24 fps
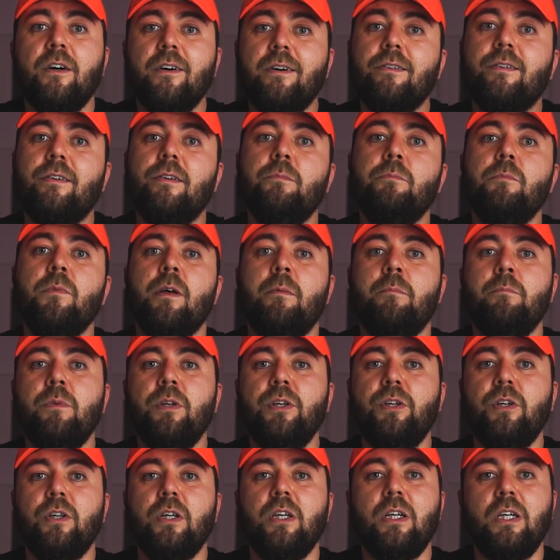ısınmayan
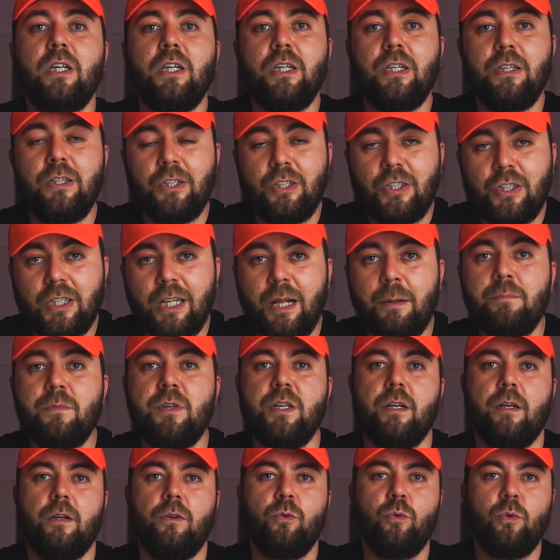bir
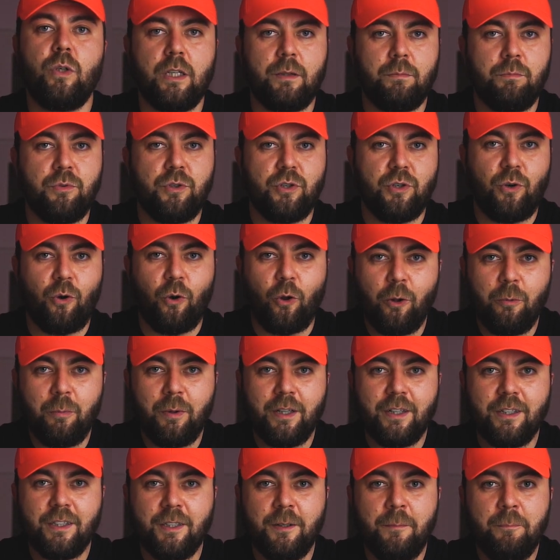işlemci üretmiş
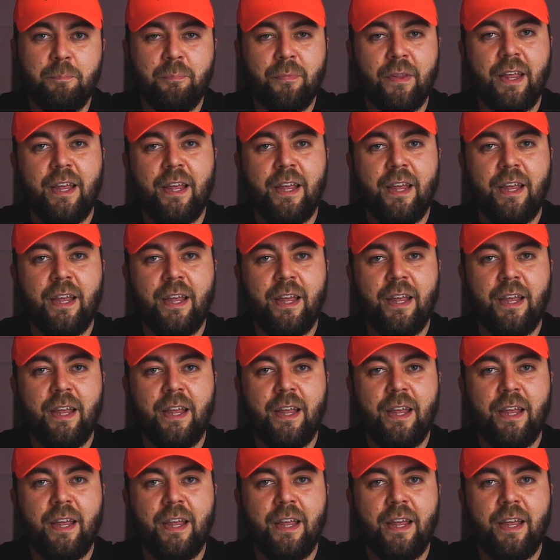olmaları